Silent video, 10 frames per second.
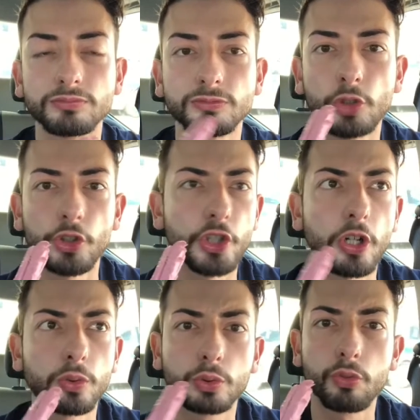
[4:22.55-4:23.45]
uno
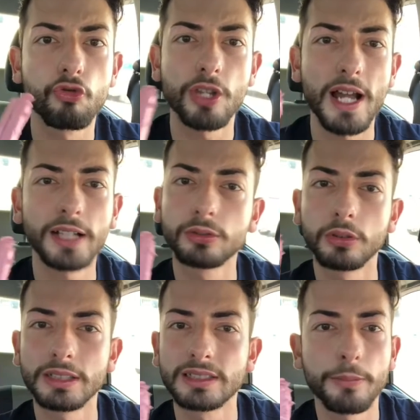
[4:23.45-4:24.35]
yogurt un
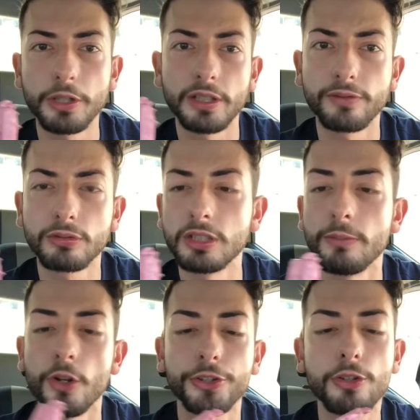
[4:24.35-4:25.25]
gelato al sapore di frutti di
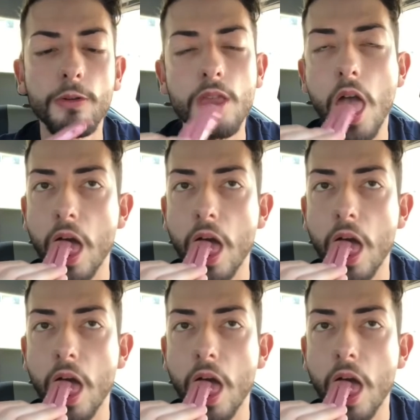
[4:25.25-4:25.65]
bosco